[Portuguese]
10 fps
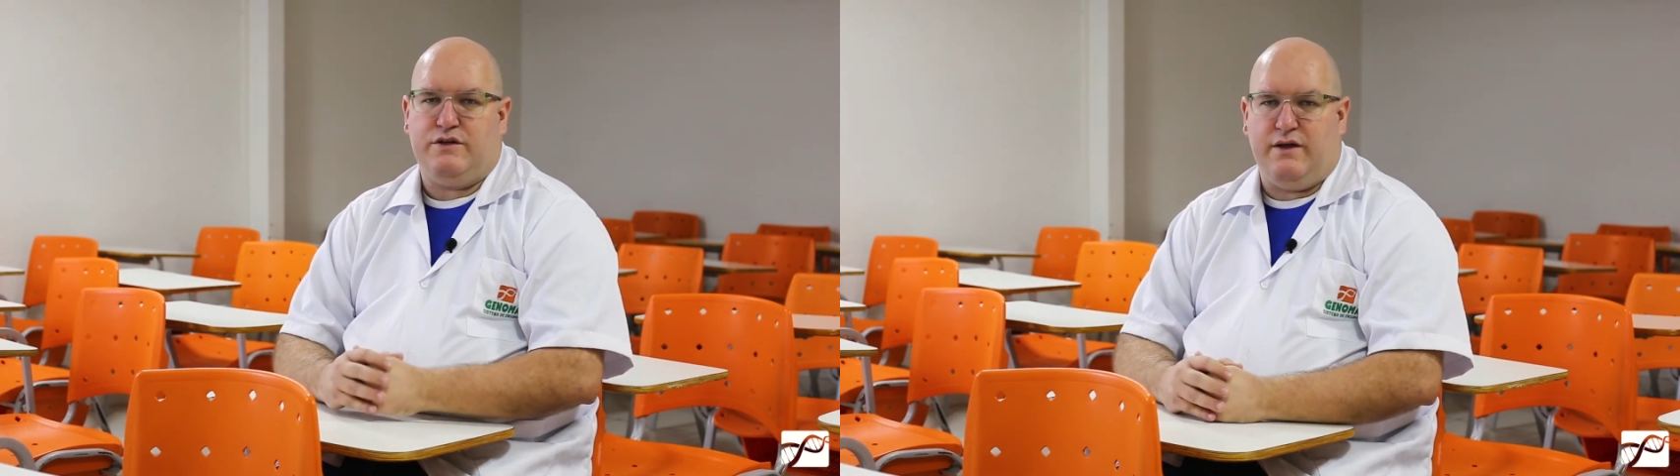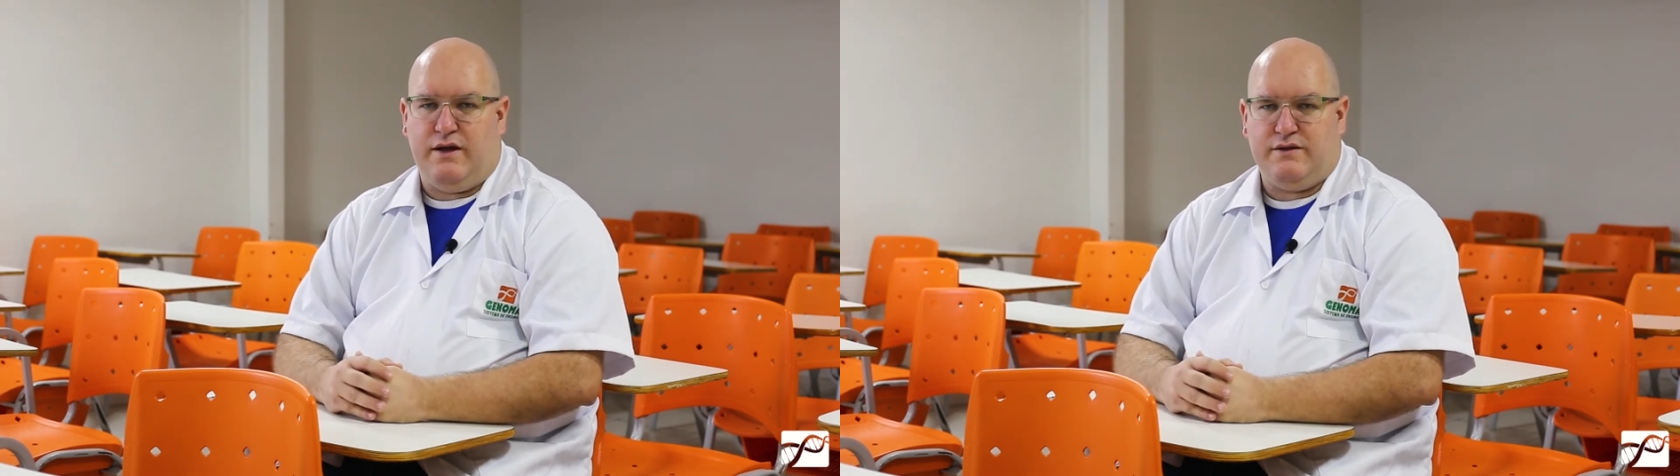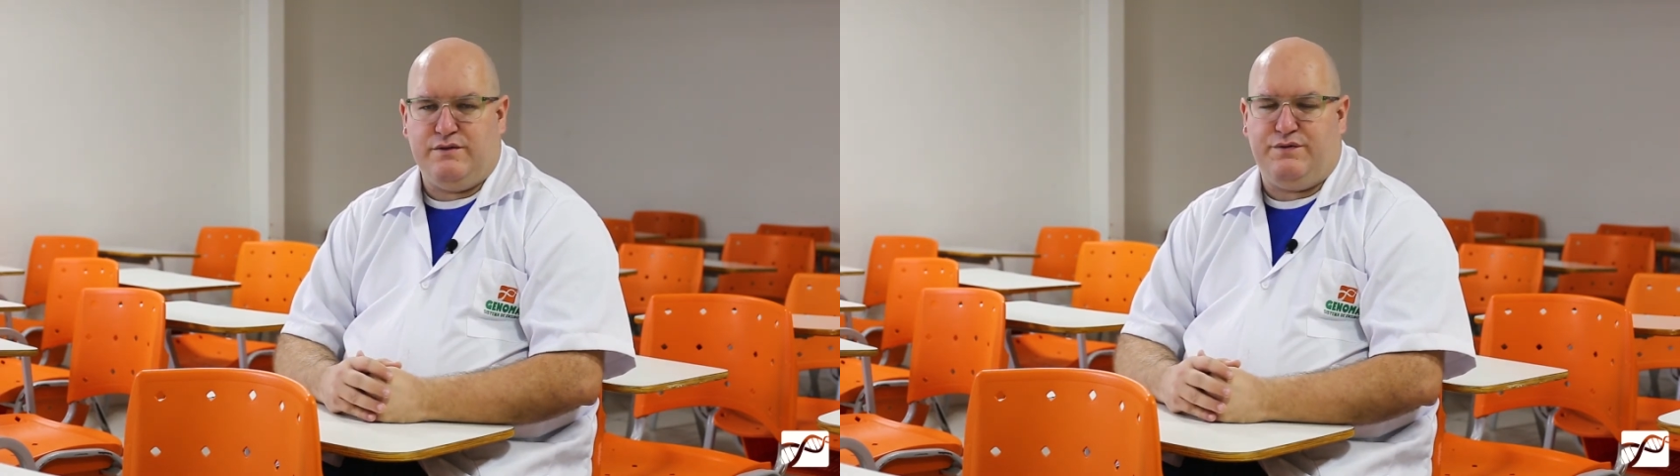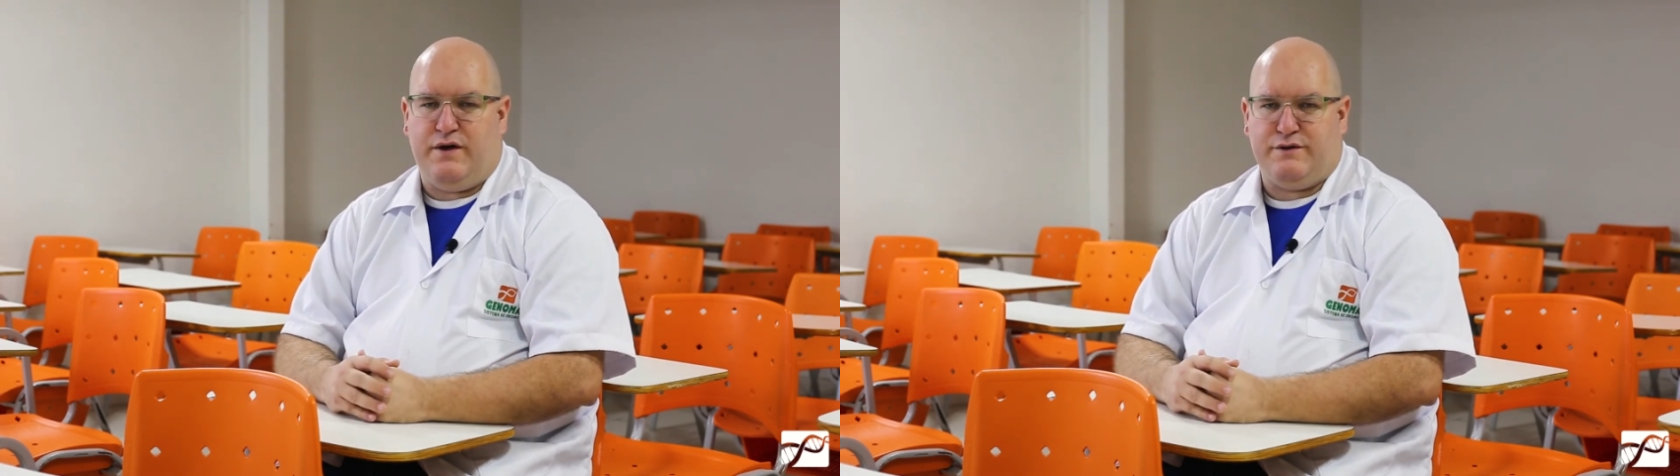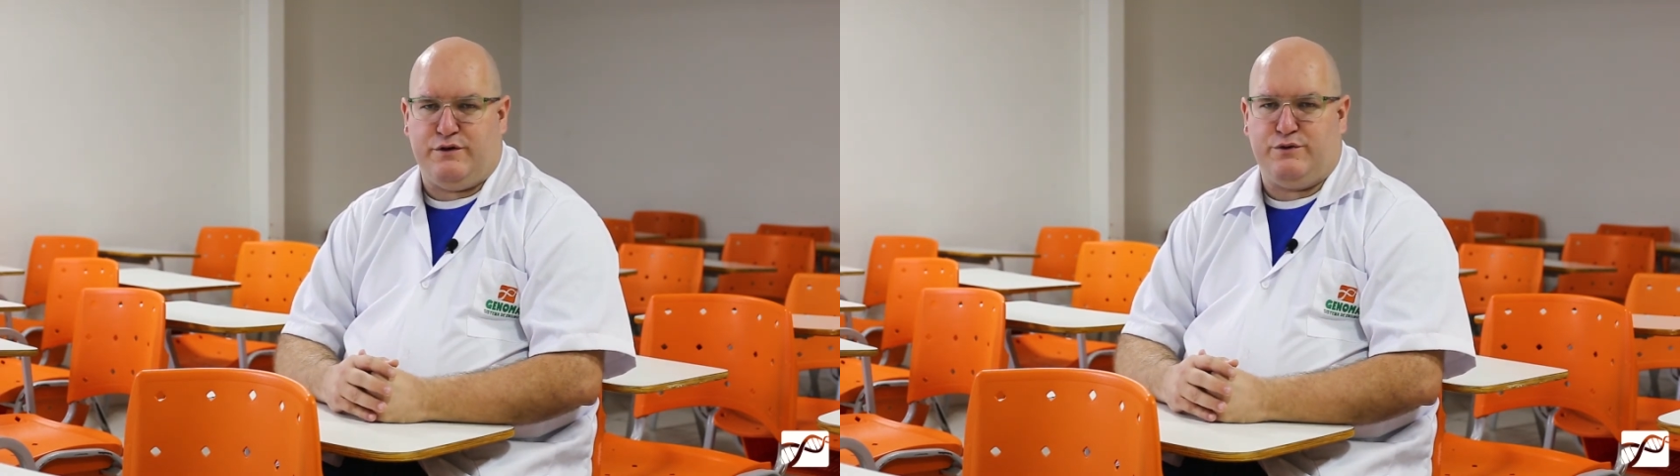delas e
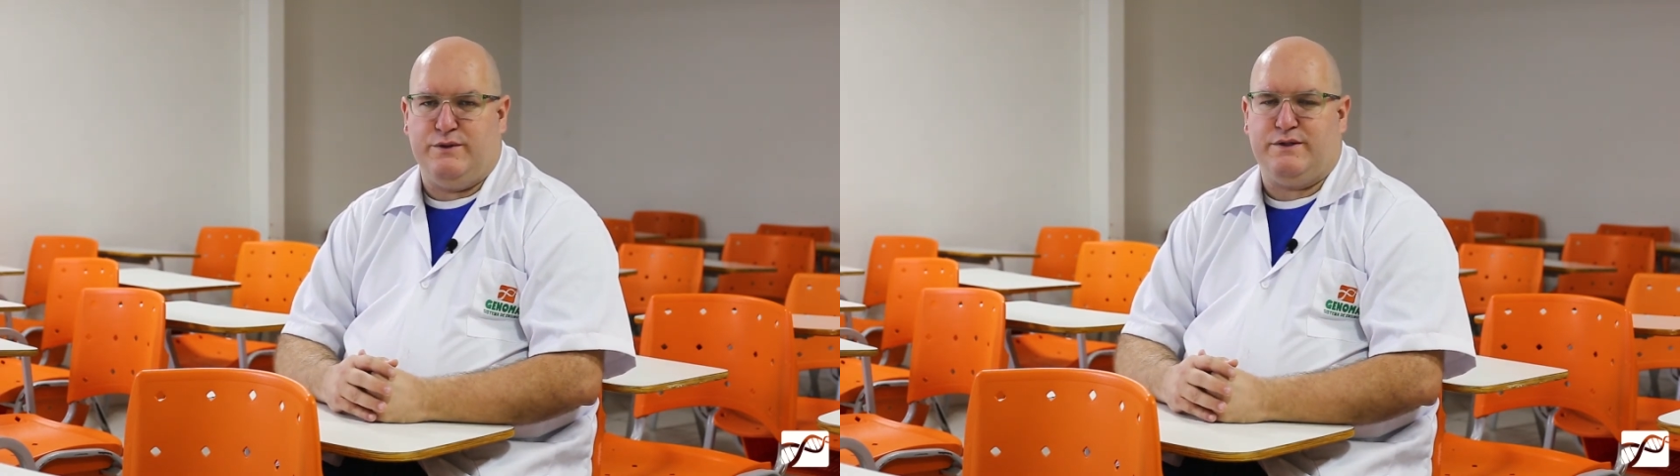faça a sua